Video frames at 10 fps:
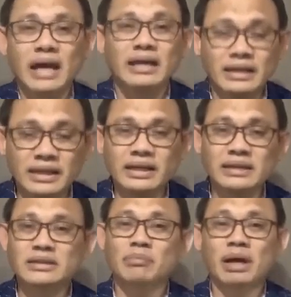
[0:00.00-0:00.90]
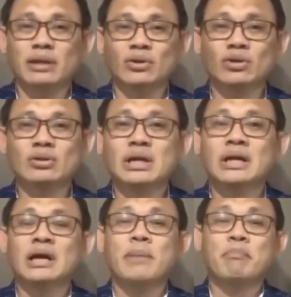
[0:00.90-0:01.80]
kahilingan sa Panginoon,
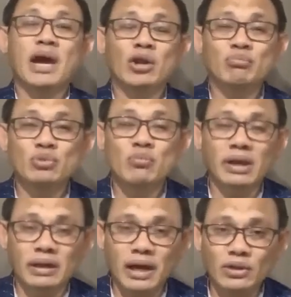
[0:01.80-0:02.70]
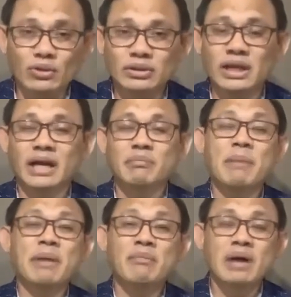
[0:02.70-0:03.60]
meron po ba kayo na
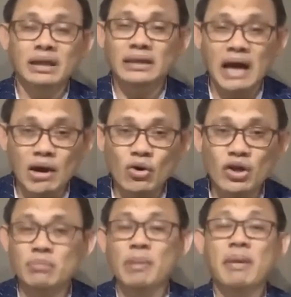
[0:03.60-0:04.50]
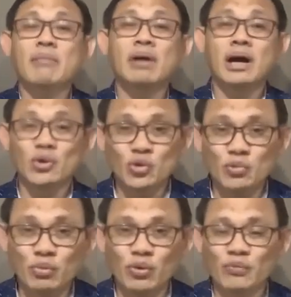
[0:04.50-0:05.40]
iba pang mga tao, iba pang mga
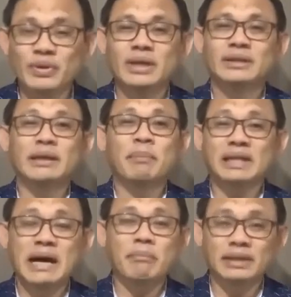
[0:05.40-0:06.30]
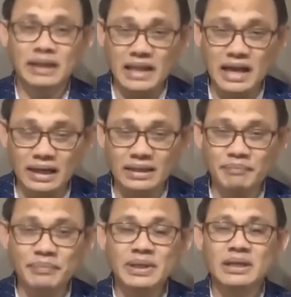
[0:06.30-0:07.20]
grupo na
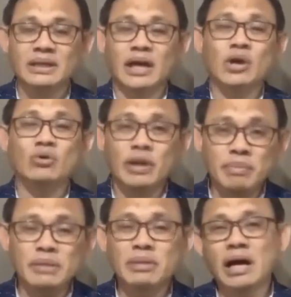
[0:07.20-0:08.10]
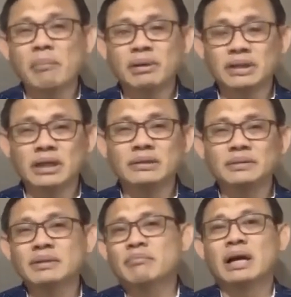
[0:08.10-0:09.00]
pinapanalangin? Ngayong gabi mga kapatid,
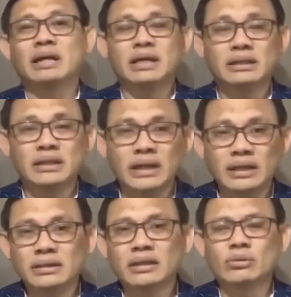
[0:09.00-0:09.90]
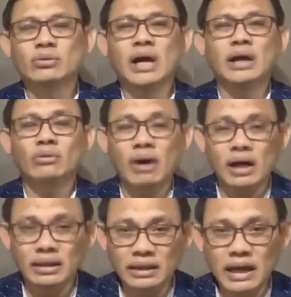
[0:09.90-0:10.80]
makikita natin kung gaano
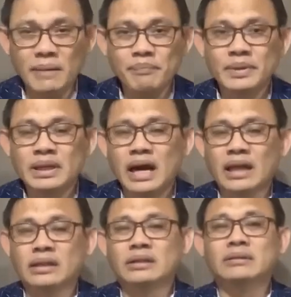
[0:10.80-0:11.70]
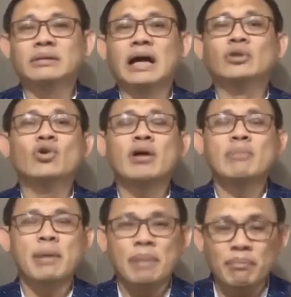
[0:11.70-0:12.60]
kahalaga at ano
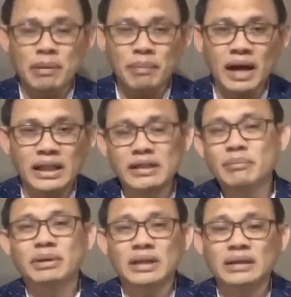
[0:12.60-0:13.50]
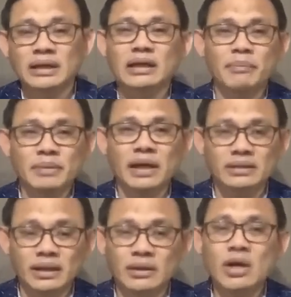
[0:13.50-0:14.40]
ang mga pagpapala na matatanggap
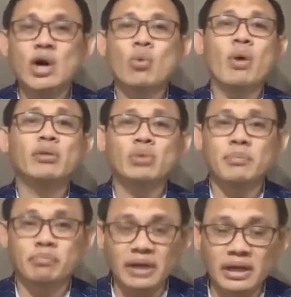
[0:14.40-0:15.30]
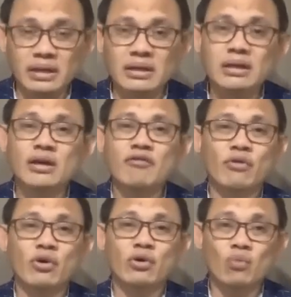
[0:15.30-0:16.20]
natin when we pray
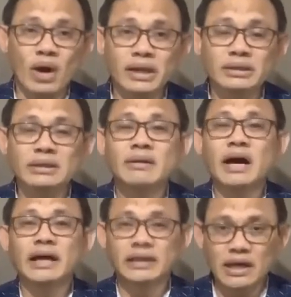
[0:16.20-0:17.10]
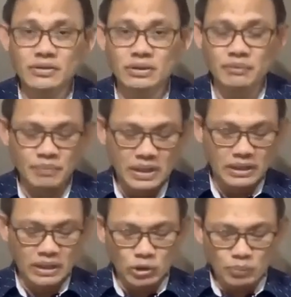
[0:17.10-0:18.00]
for one another.
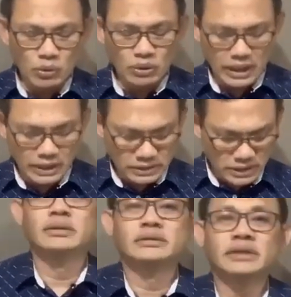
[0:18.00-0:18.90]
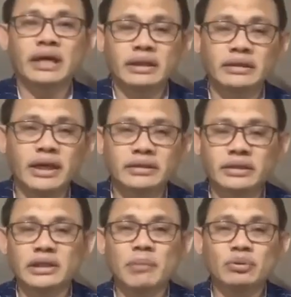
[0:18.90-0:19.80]
Ito pong uh, second
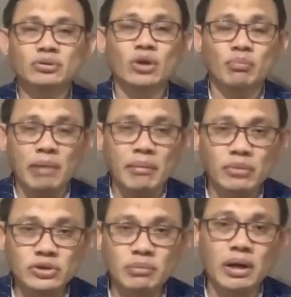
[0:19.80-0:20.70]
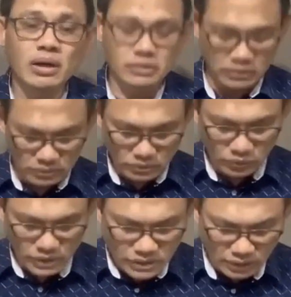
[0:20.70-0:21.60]
letter ni Apostol Pablo sa mga
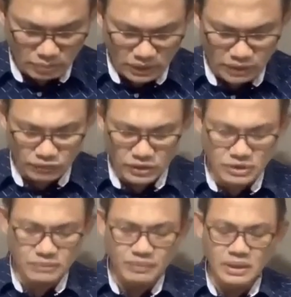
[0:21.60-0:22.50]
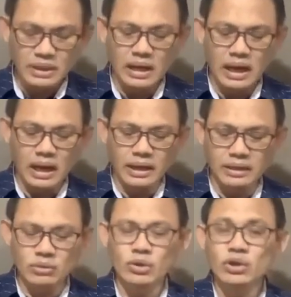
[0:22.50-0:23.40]
Corinthian believers
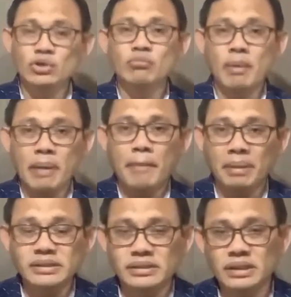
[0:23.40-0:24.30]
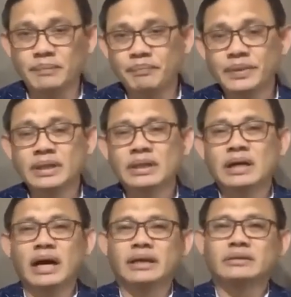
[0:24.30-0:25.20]
ay kung inyong mapapansin
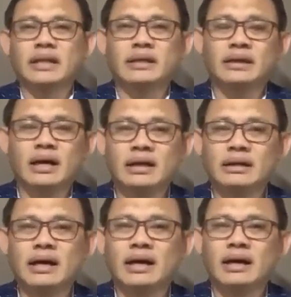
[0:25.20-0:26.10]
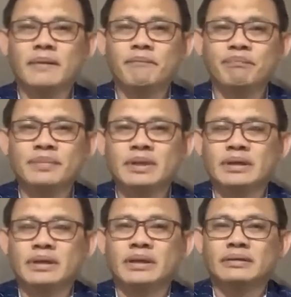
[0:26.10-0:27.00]
ay talagang uh,
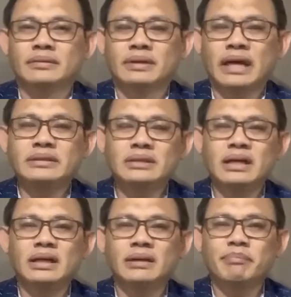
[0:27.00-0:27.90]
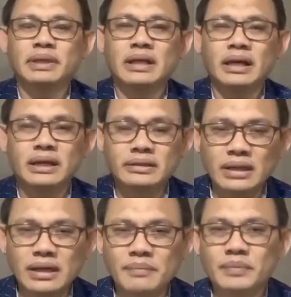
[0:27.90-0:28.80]
kanyang
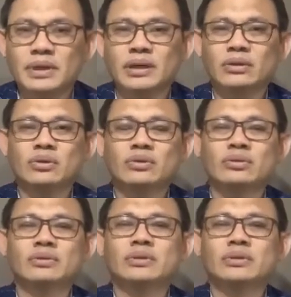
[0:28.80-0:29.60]
ipinakita, no?